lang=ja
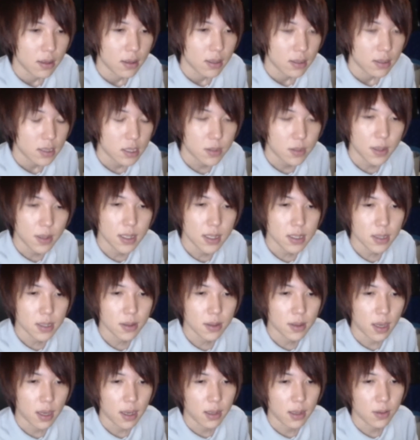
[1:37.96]
出演する
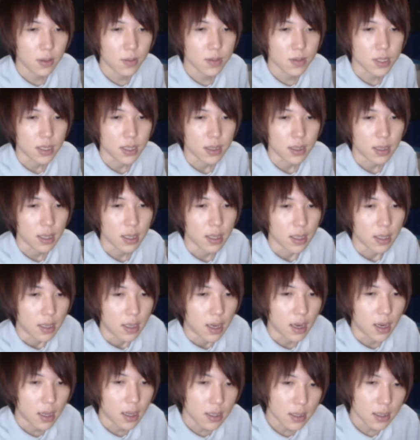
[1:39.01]
芸能人に
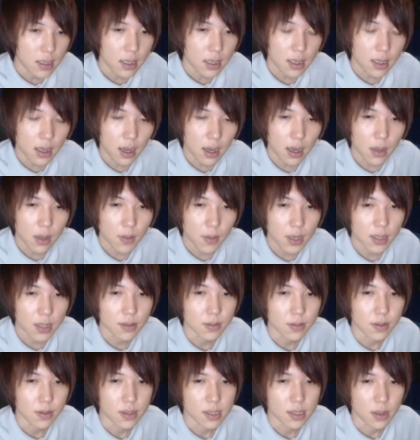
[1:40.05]
ギャランティーが払われ
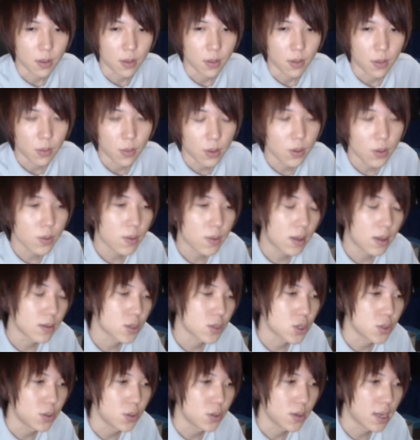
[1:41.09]
るんですよこれよくあの
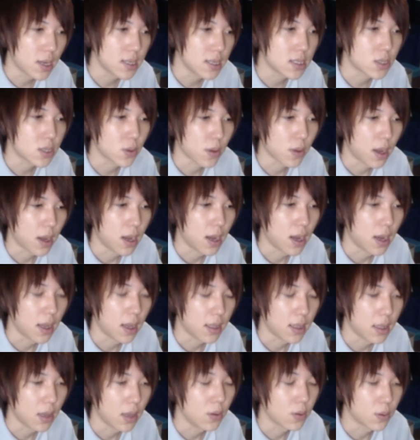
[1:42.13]
週刊誌とか
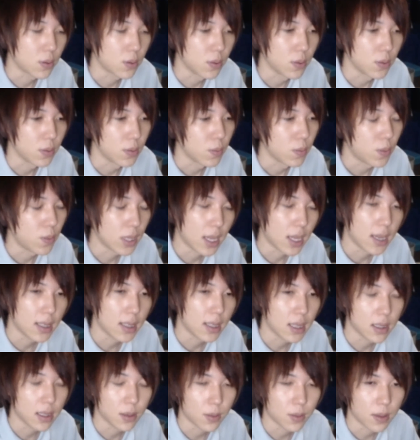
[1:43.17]
でよく話題に
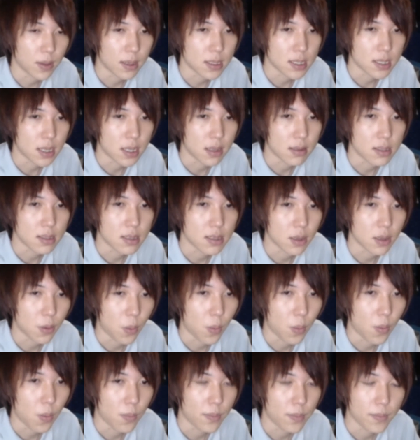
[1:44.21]
なってる話なんですけ
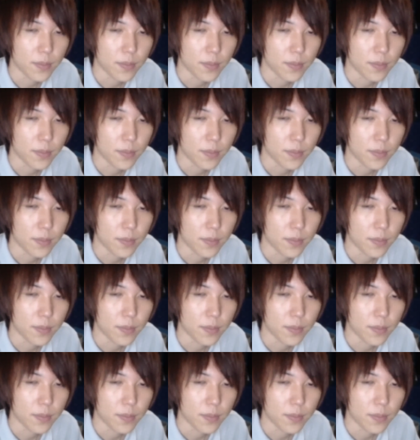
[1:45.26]
ど